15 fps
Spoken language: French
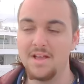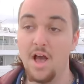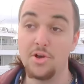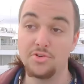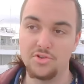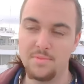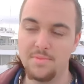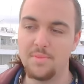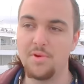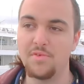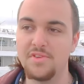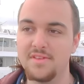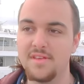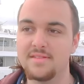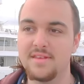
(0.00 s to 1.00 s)
Ah, j'en ai bien
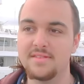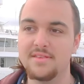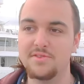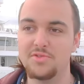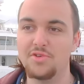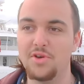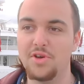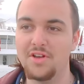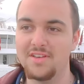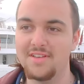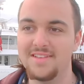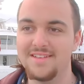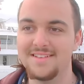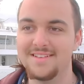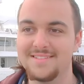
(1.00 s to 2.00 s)
profité, ça c'est sûr.
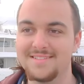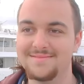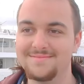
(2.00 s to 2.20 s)
Voilà, et que vous allez